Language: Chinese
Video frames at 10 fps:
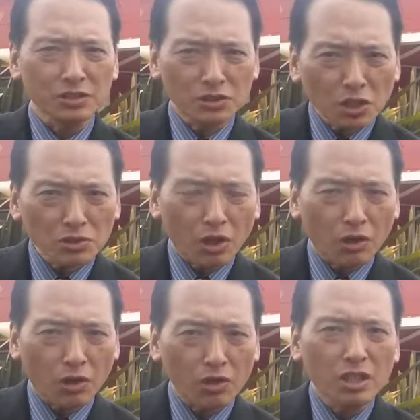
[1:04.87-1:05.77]
都
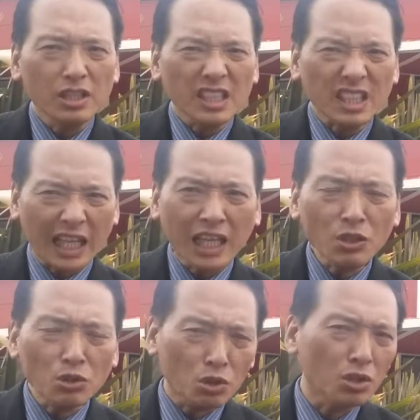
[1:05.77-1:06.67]
有
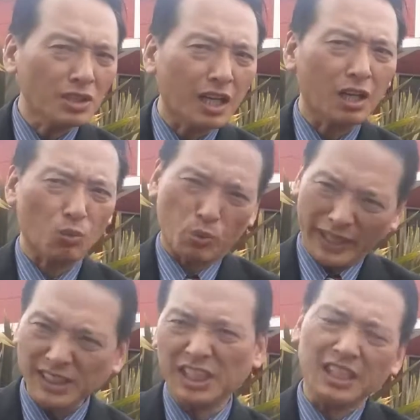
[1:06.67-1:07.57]
盈余的
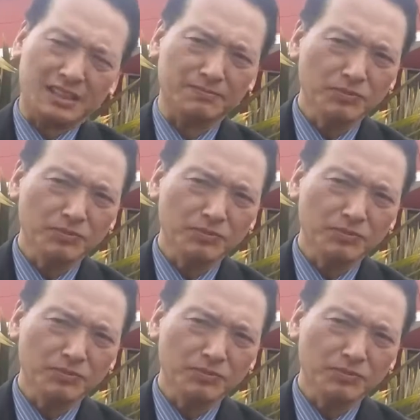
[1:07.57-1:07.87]
危机，